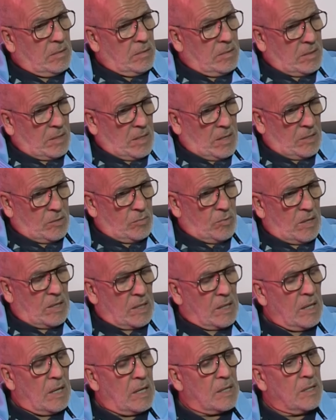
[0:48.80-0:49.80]
كانت
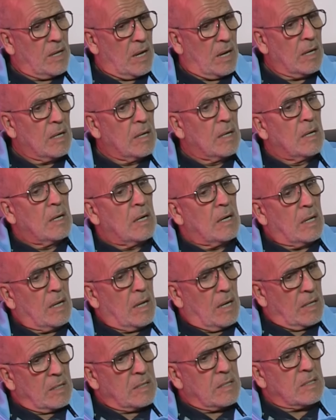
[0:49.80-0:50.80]
واحد اللحظه
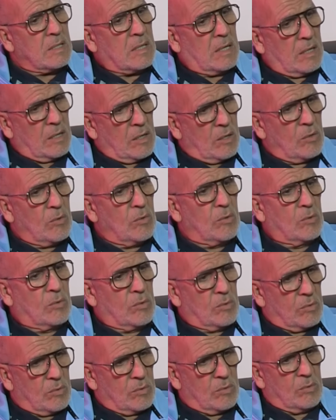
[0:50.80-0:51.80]
على اساس
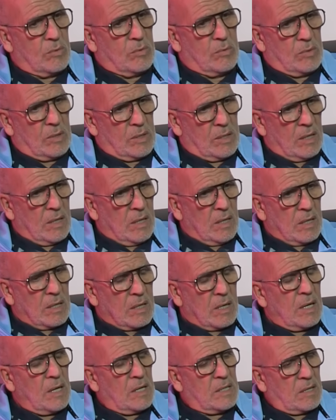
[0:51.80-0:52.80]
انه
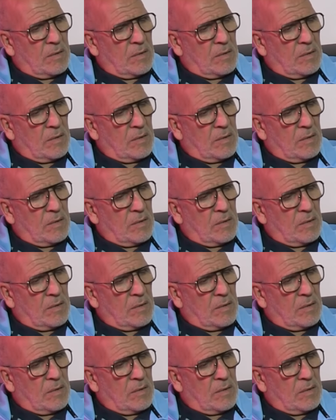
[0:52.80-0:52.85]
كان هضر